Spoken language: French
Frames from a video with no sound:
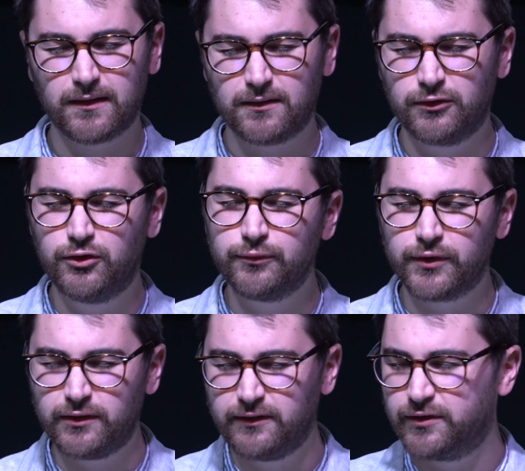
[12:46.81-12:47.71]

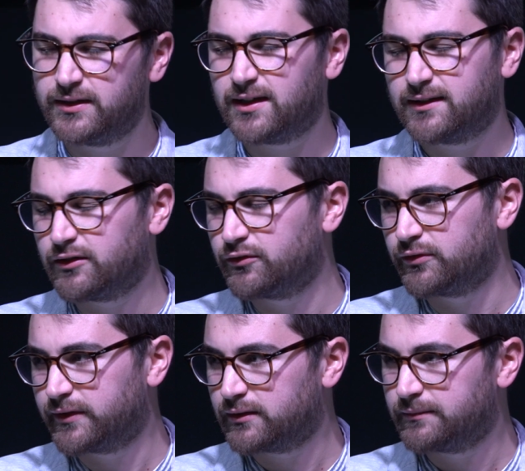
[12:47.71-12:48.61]
Demande-lui de venir à ta
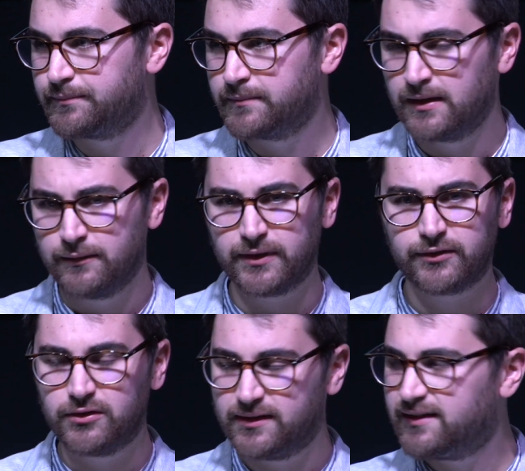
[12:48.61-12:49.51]
rencontre. Parce que
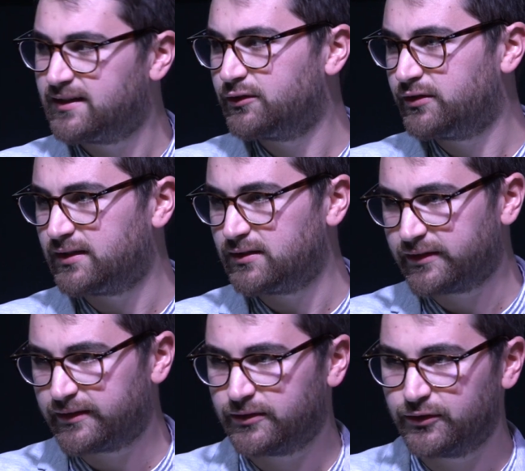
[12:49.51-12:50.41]
le désir du Seigneur,
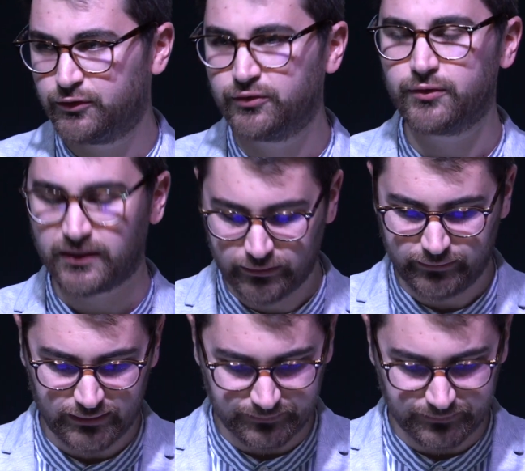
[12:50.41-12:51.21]
c'est que tu sois sauvé.